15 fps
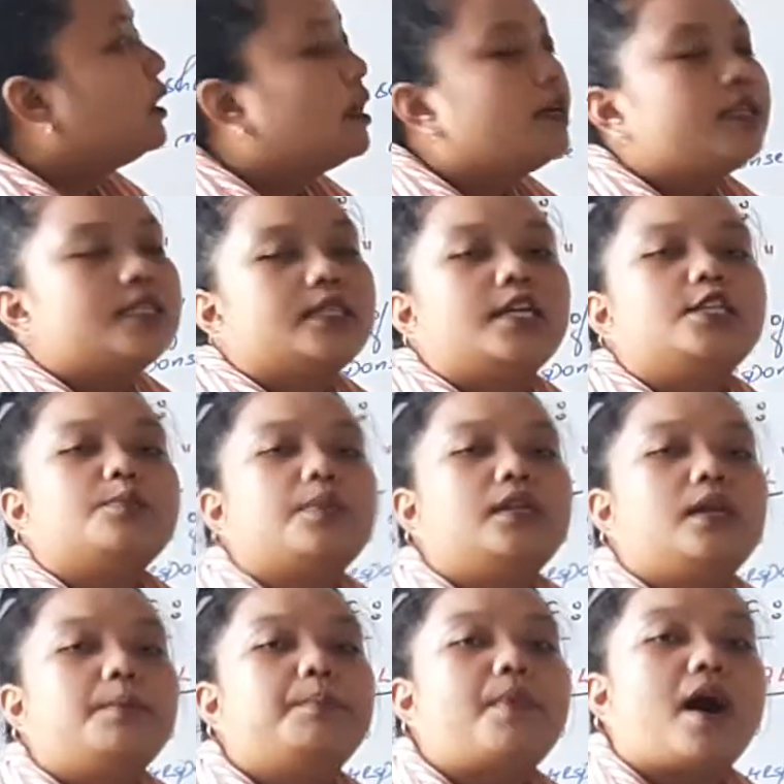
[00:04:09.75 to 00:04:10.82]
थर्ड स्टेज
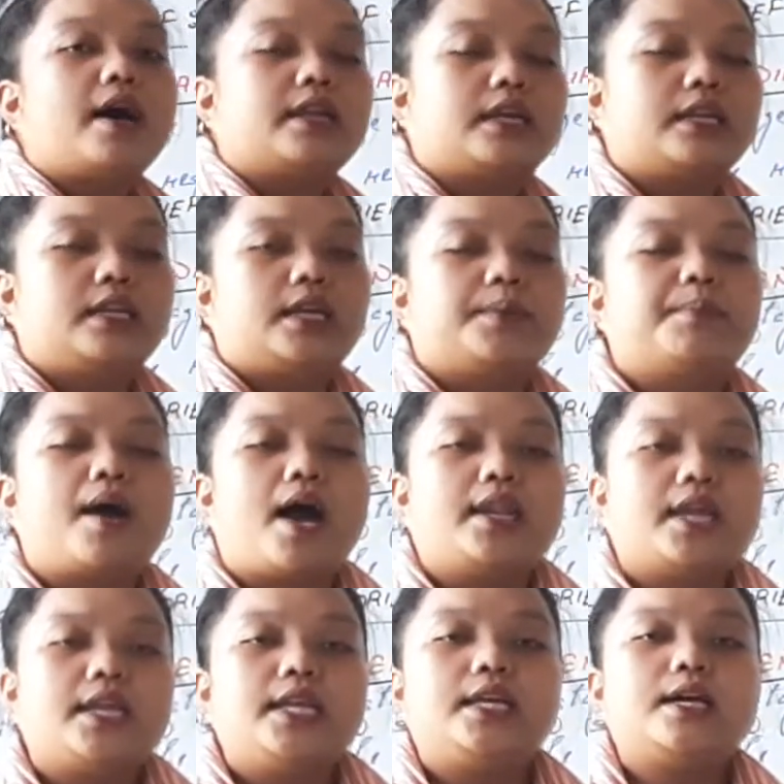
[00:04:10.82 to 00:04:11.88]
मतलब बार्गेनिंग
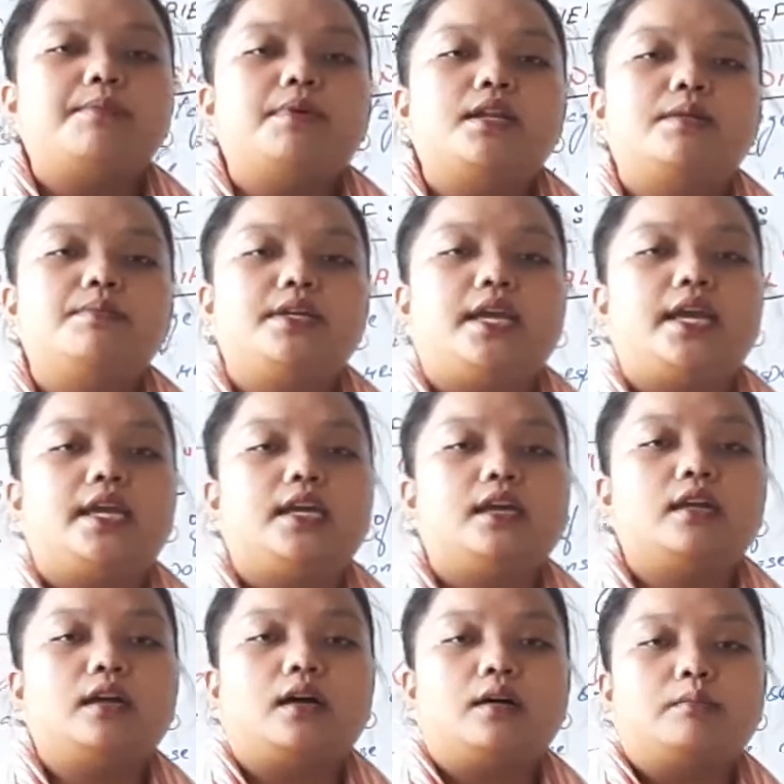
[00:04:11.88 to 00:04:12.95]
बार्गेनिंग का मतलब ये है
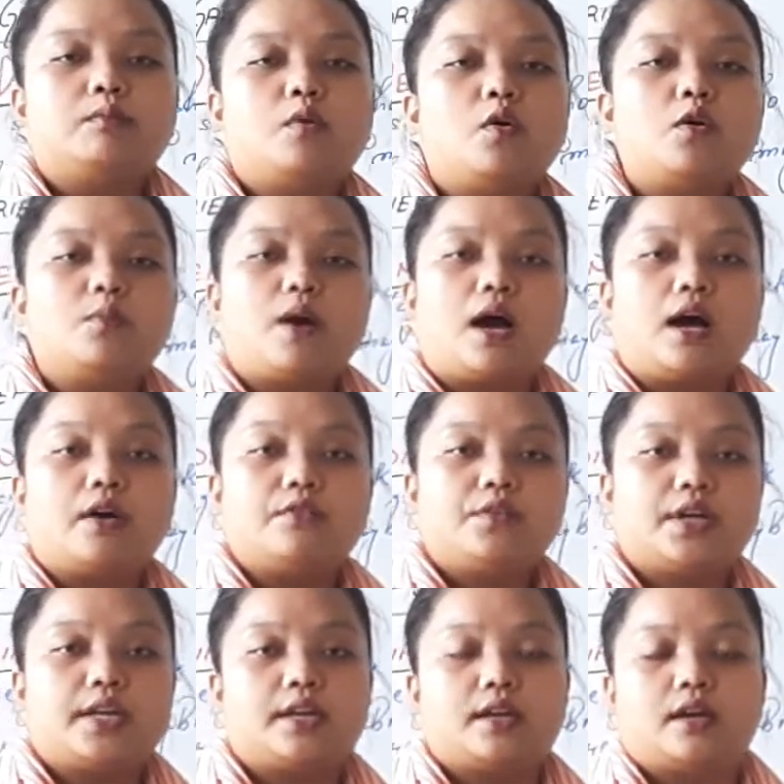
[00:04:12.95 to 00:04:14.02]
कि मोल भाव
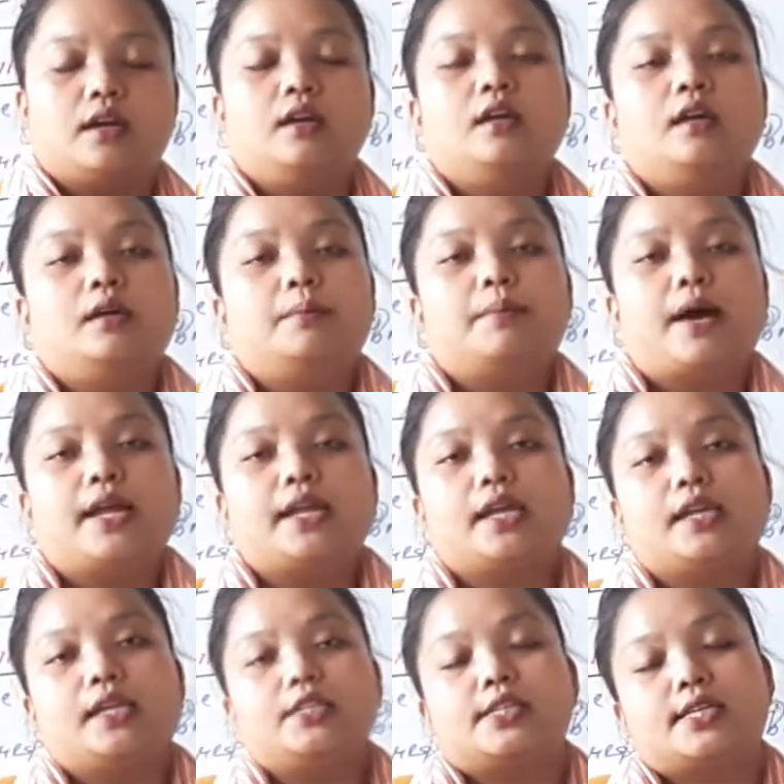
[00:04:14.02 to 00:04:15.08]
करना
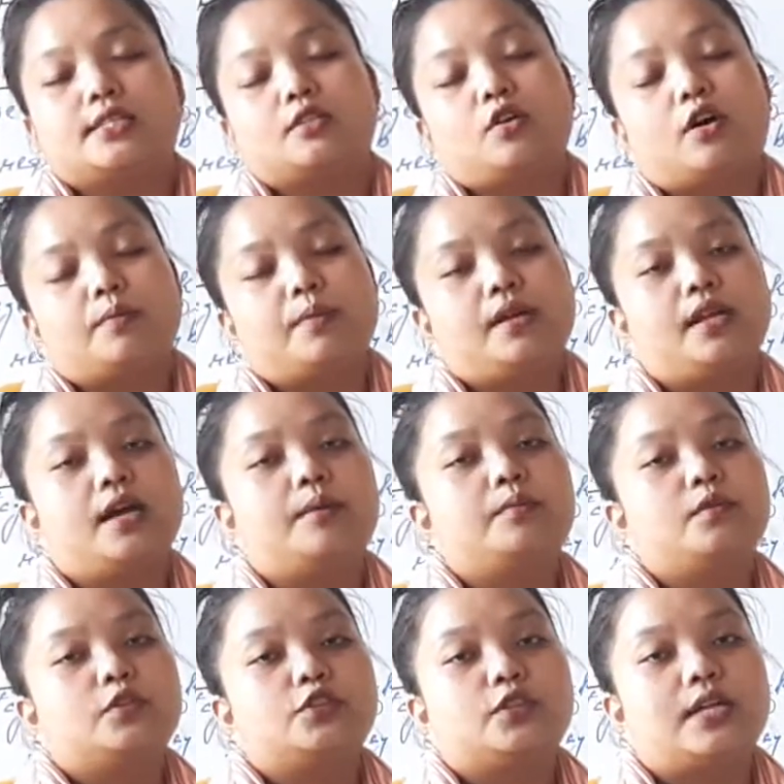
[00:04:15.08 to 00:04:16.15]
बार्गेनिंग जैसे नॉर्मली
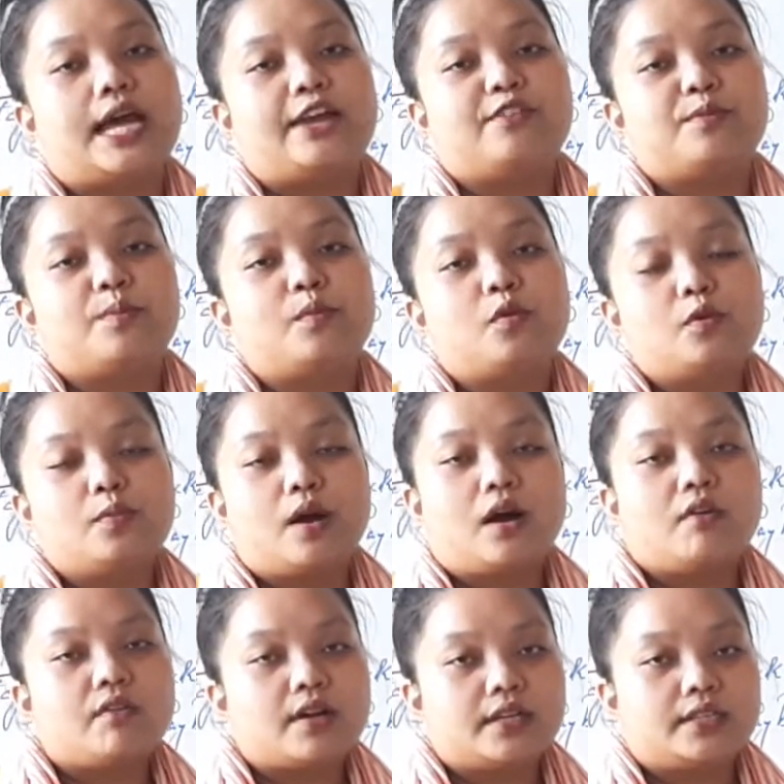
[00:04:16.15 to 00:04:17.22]
हम लोग जो लाइफ में मोल
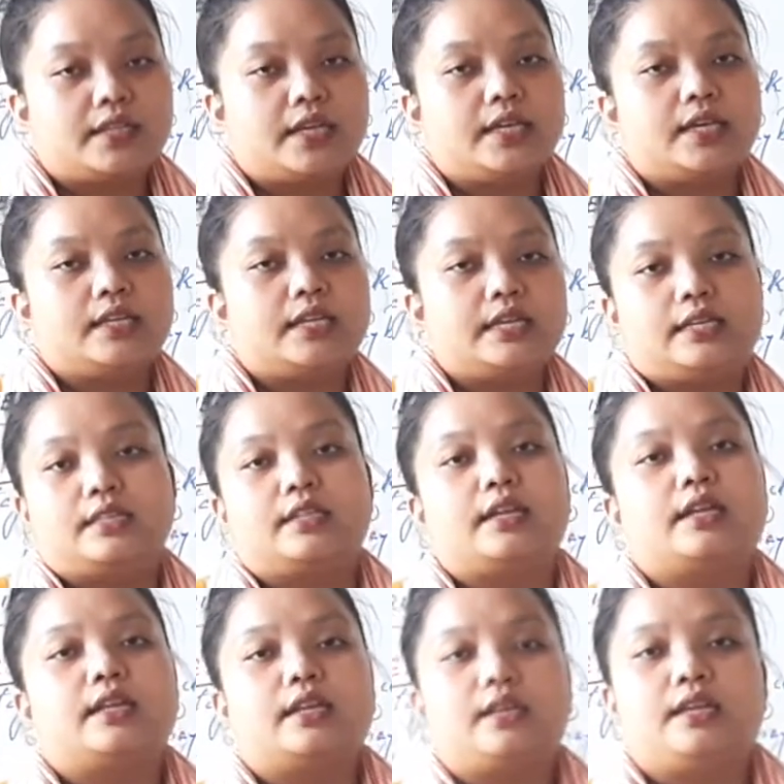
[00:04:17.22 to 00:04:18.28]
भाव करते हैं कि नहीं
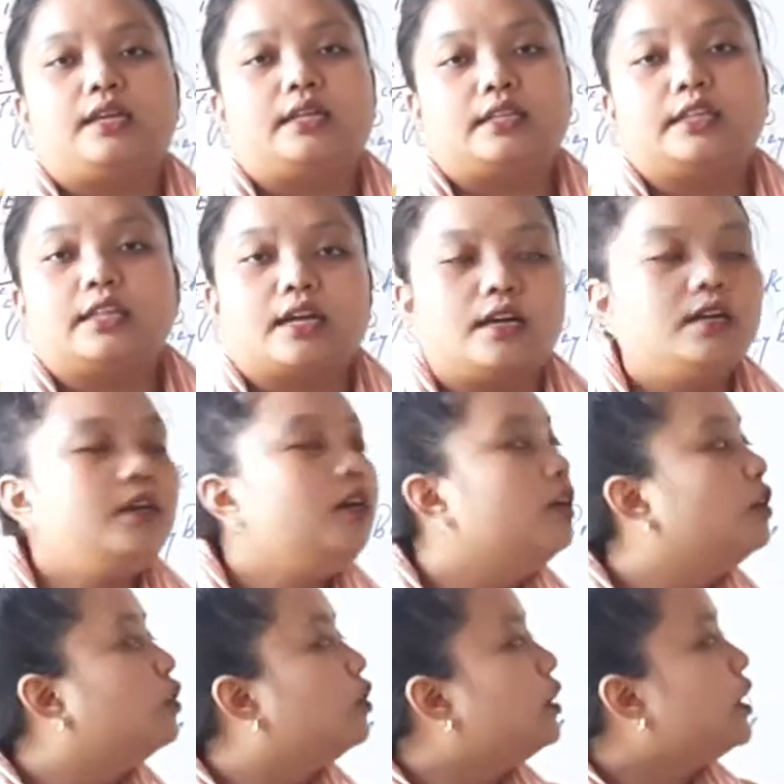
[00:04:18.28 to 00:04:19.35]
इतना नहीं इतना
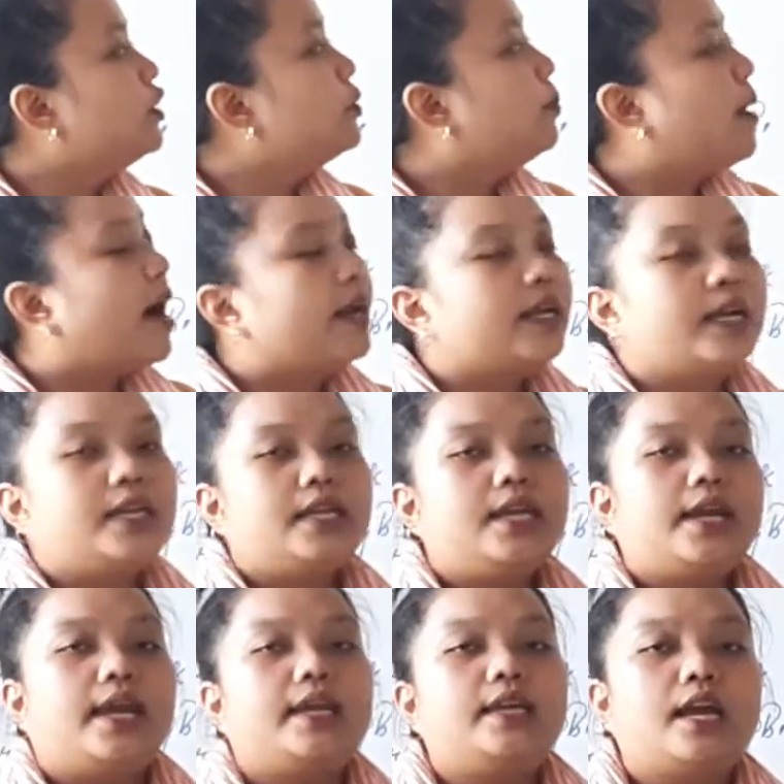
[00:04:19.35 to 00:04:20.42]
तो ये जो बार्गेनिंग
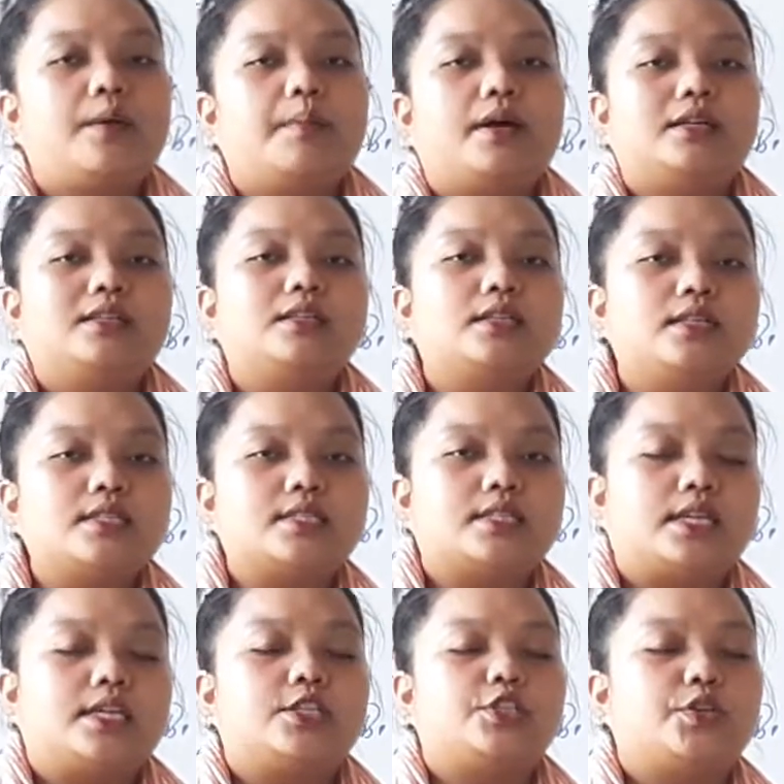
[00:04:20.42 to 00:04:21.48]
है ये हमारा थर्ड
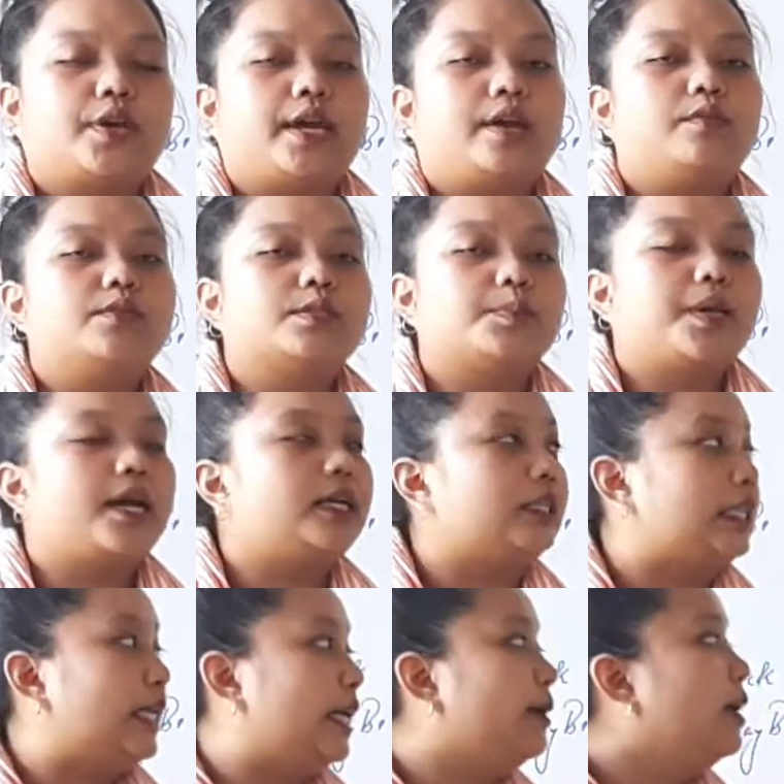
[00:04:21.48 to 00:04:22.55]
स्टेज जो है उसमें
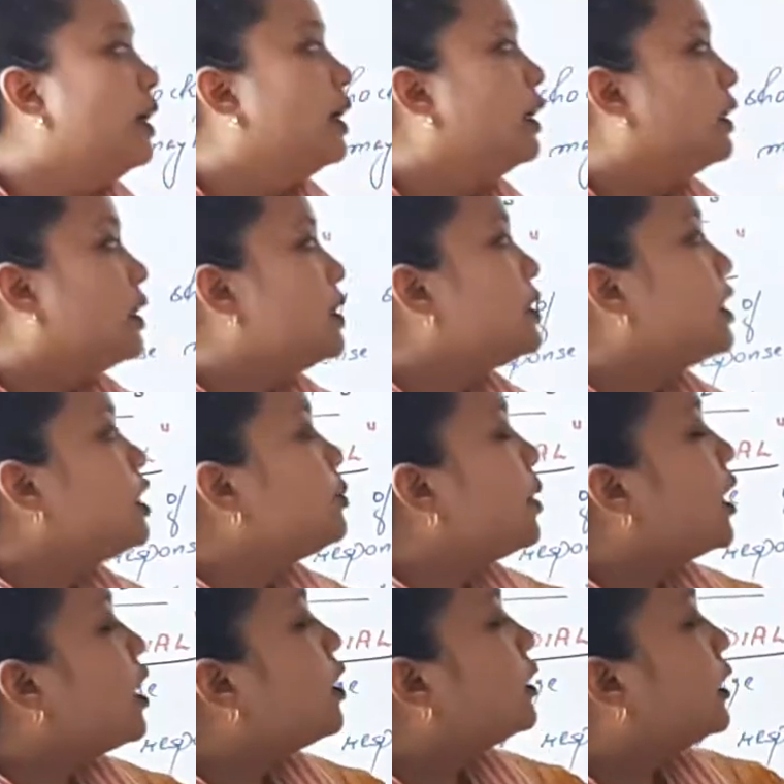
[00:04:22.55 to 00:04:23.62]
आती है थर्ड स्टेज में
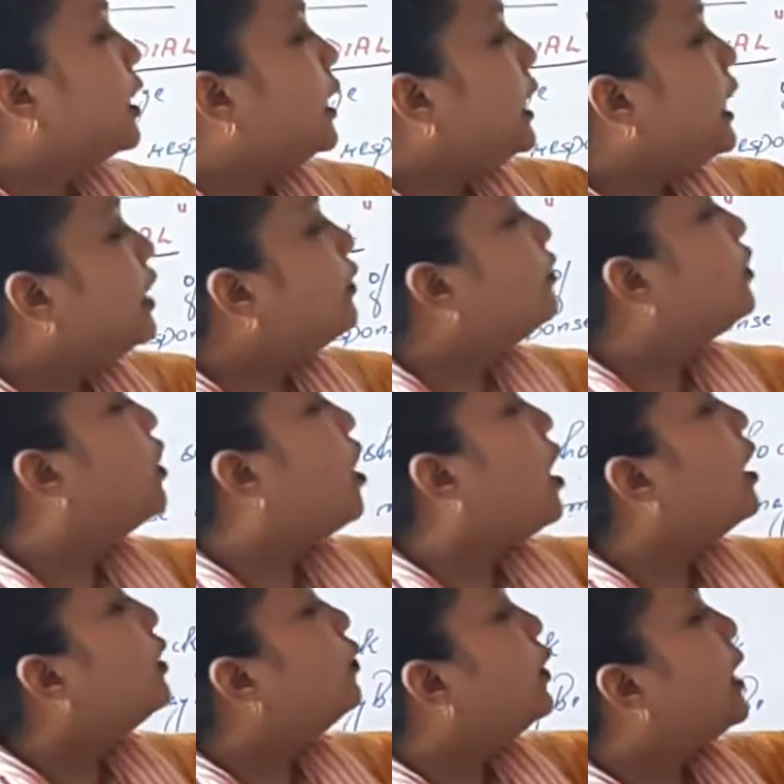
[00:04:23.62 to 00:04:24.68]
क्या होता है इफ़
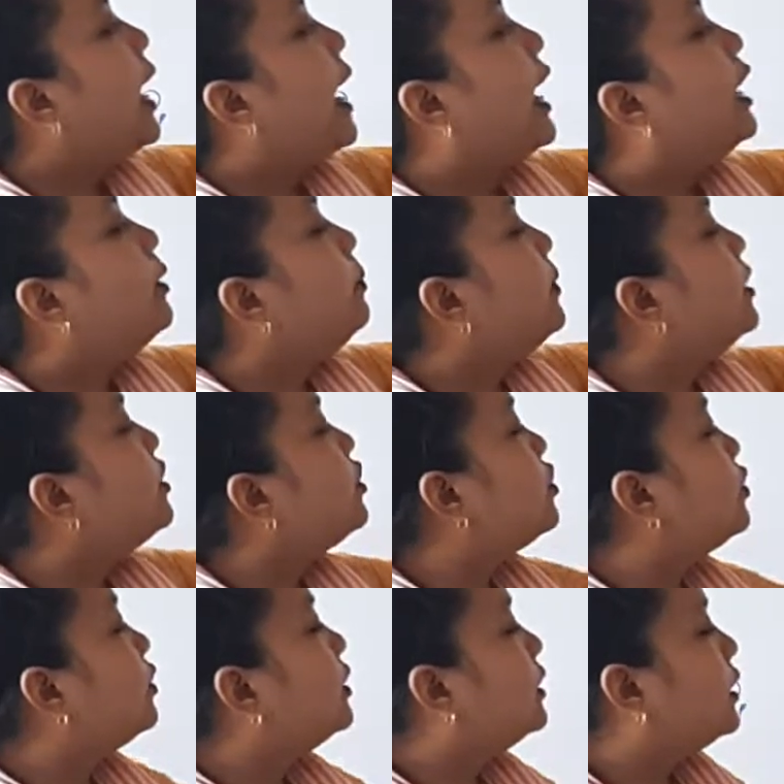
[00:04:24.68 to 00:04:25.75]
गॉड विल हेल्प मी
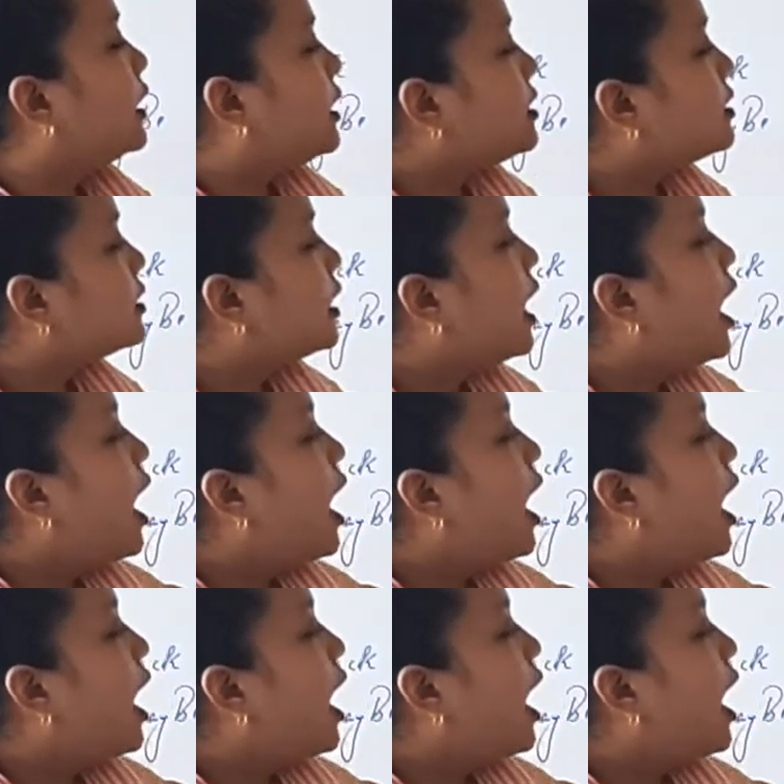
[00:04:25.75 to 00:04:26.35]
थ्रू दिस